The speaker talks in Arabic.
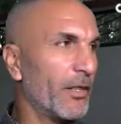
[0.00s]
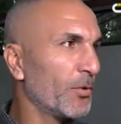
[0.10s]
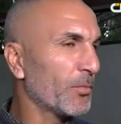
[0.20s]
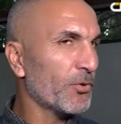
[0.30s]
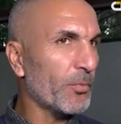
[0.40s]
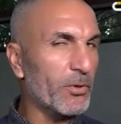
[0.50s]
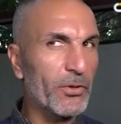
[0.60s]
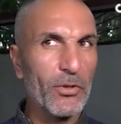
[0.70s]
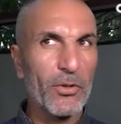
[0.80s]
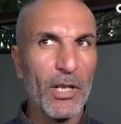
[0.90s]
اليوم جو
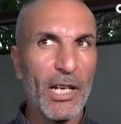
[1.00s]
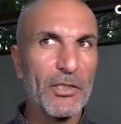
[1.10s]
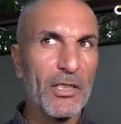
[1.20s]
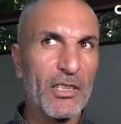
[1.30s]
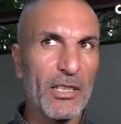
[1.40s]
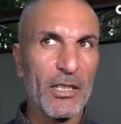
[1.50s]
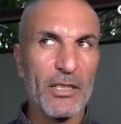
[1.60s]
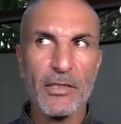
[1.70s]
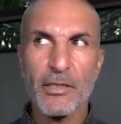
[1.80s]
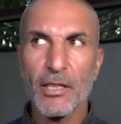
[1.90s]
بونس كو الحاجه اللي نهضر
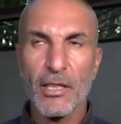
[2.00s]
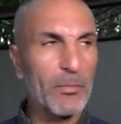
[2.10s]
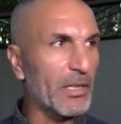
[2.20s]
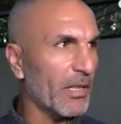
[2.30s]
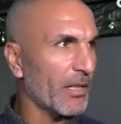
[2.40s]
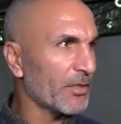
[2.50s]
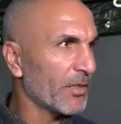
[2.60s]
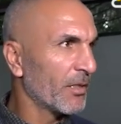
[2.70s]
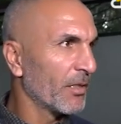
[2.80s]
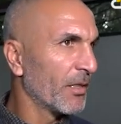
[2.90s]
عليها سي لاربيتراج
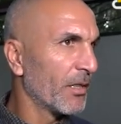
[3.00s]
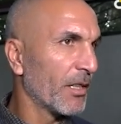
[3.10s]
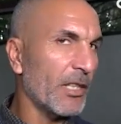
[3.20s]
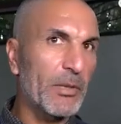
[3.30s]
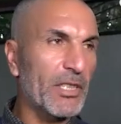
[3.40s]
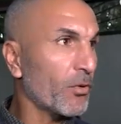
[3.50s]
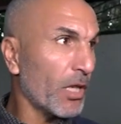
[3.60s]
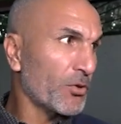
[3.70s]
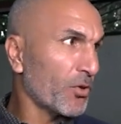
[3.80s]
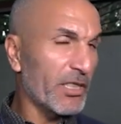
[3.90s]
انا بيت
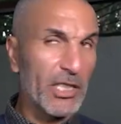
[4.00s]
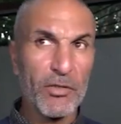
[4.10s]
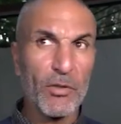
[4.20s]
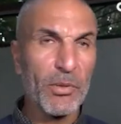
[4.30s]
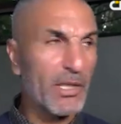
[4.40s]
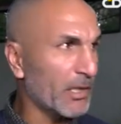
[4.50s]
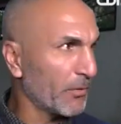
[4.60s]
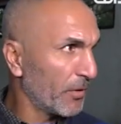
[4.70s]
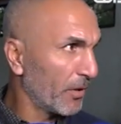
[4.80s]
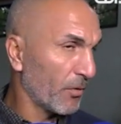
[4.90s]
كي تسيف لي
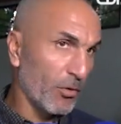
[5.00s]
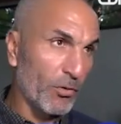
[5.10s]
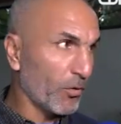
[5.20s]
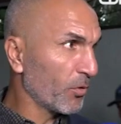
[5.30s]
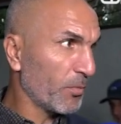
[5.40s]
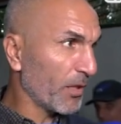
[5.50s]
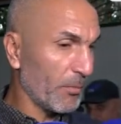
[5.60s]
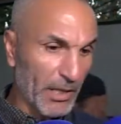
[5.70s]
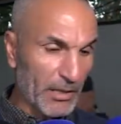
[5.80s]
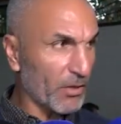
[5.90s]
بينالتي
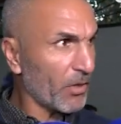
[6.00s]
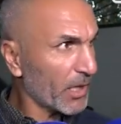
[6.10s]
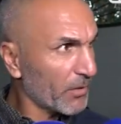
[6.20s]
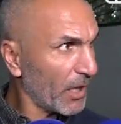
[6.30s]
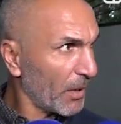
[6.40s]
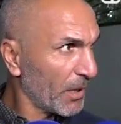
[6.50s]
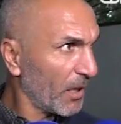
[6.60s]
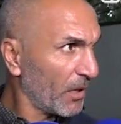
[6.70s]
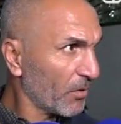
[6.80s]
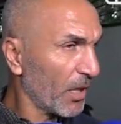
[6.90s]
بينالتي كوريكت فالابل
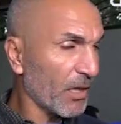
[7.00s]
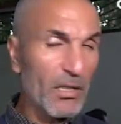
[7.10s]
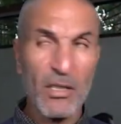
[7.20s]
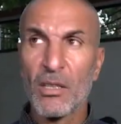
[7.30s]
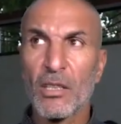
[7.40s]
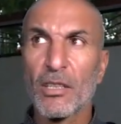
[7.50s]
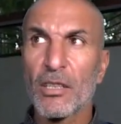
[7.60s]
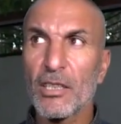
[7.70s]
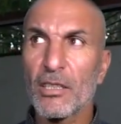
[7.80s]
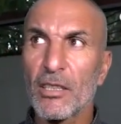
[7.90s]
انا نقولها لك
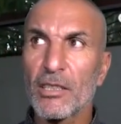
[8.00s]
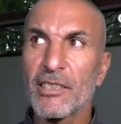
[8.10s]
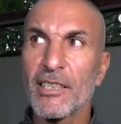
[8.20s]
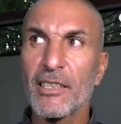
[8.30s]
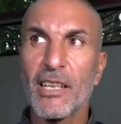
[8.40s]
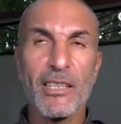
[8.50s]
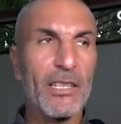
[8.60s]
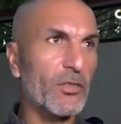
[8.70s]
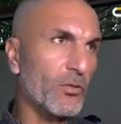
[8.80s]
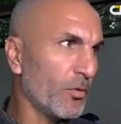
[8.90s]
كي تسينيالي
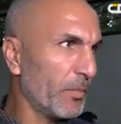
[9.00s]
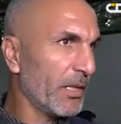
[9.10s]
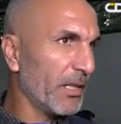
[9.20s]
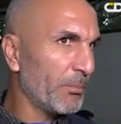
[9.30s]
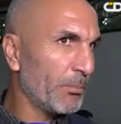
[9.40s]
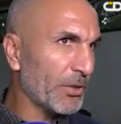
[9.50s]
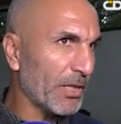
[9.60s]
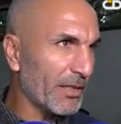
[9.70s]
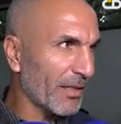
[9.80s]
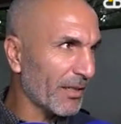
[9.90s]
هكذاك نقول باللي
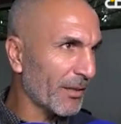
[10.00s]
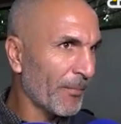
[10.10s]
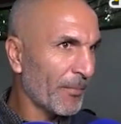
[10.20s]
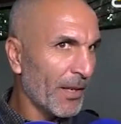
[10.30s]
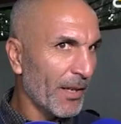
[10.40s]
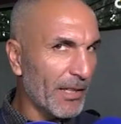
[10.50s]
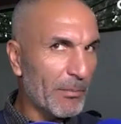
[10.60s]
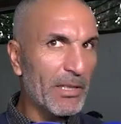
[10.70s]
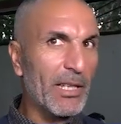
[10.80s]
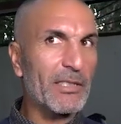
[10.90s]
بوتيتر
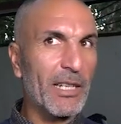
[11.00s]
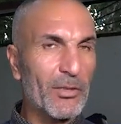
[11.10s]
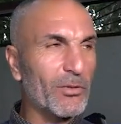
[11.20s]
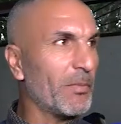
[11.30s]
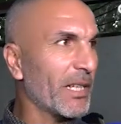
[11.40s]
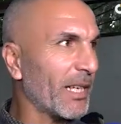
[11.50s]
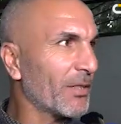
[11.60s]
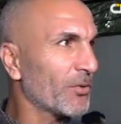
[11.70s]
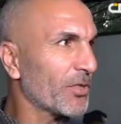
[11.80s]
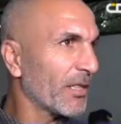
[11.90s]
لابيتاج راح يكون بالك
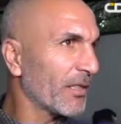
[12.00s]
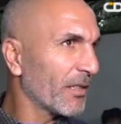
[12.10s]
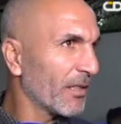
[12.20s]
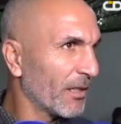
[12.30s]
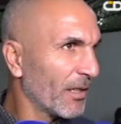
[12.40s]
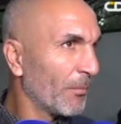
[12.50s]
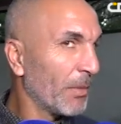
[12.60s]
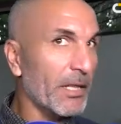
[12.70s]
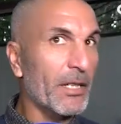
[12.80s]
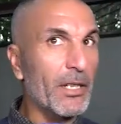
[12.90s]
عنده شان
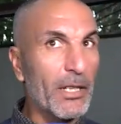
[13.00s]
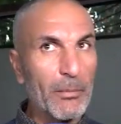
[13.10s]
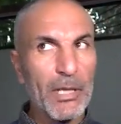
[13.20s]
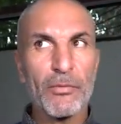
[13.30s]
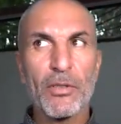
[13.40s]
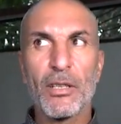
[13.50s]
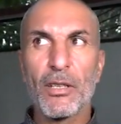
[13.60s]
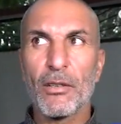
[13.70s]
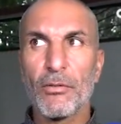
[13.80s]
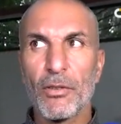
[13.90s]
بالك كبير
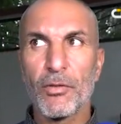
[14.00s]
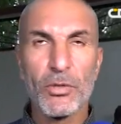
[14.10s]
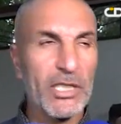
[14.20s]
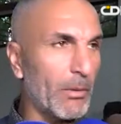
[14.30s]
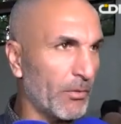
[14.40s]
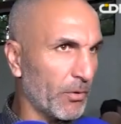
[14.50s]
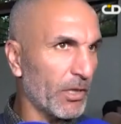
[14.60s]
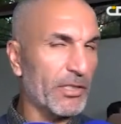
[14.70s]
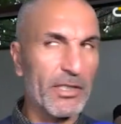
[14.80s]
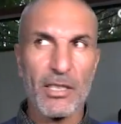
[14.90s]
في في المستقبل في الكره
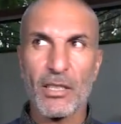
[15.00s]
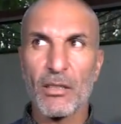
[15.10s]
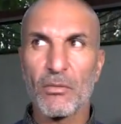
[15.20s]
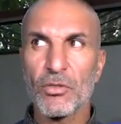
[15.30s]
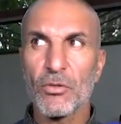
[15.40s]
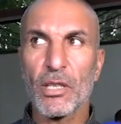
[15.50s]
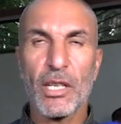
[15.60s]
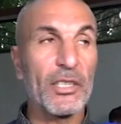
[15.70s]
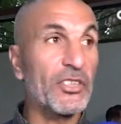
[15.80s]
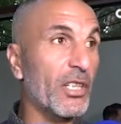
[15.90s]
الجزائريه واش نقول لك
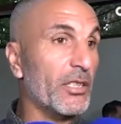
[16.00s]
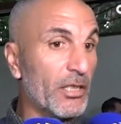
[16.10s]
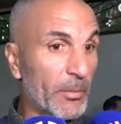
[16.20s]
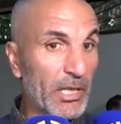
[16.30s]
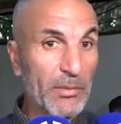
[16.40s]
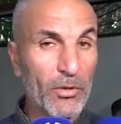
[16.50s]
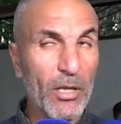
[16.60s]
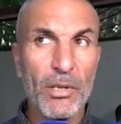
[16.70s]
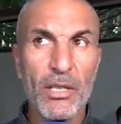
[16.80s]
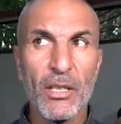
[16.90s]
حنا جينا ديبلاسمون
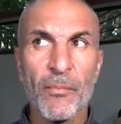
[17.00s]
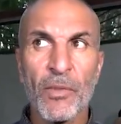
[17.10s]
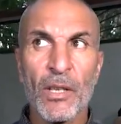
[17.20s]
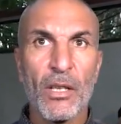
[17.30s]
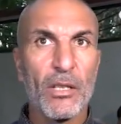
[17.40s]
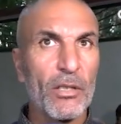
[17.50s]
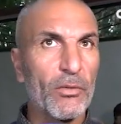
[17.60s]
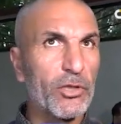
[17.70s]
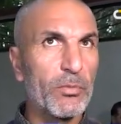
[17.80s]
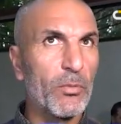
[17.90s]
هنا بال...
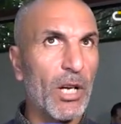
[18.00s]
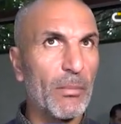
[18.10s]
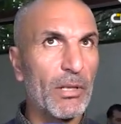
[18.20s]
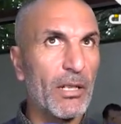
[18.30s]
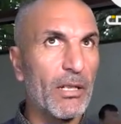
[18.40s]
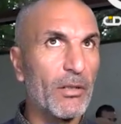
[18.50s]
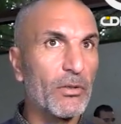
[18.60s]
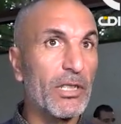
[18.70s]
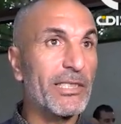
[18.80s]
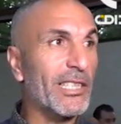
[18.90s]
نفوز بالمقابل
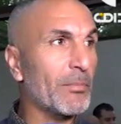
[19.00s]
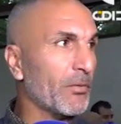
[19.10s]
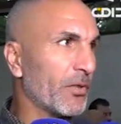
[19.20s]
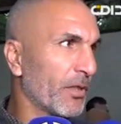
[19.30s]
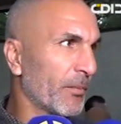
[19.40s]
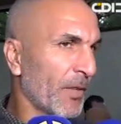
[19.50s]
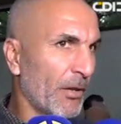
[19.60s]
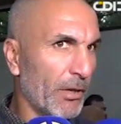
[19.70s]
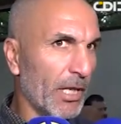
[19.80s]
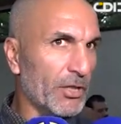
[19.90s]
قلنا نستثمر في
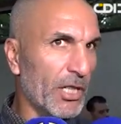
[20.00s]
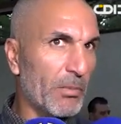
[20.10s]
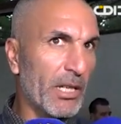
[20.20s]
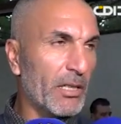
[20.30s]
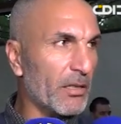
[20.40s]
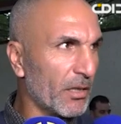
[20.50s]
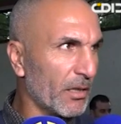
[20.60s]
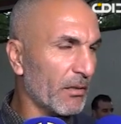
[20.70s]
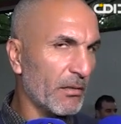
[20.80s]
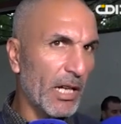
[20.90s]
فريق شاب لكن
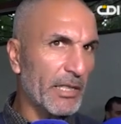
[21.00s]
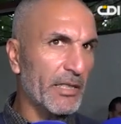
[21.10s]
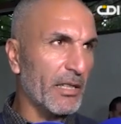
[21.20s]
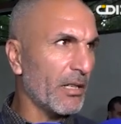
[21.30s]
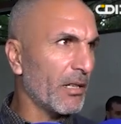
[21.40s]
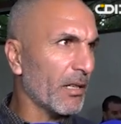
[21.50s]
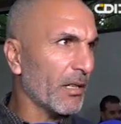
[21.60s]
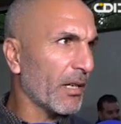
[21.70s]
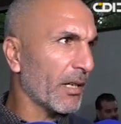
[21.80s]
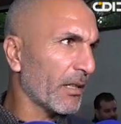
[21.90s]
العكس كان
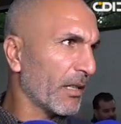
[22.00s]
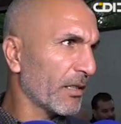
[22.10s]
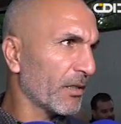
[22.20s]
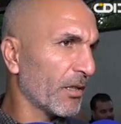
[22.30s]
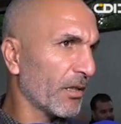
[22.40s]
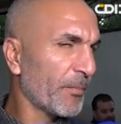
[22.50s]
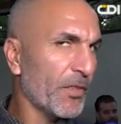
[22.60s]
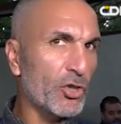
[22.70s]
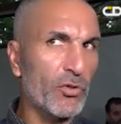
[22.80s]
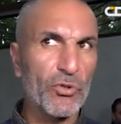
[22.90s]
غير ذلك
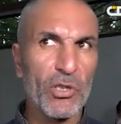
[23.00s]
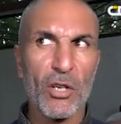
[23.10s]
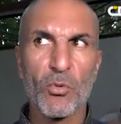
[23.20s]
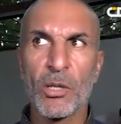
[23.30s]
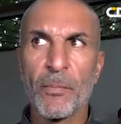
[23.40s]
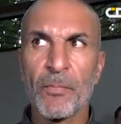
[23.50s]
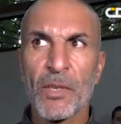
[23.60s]
كي تشوف الشوط الاول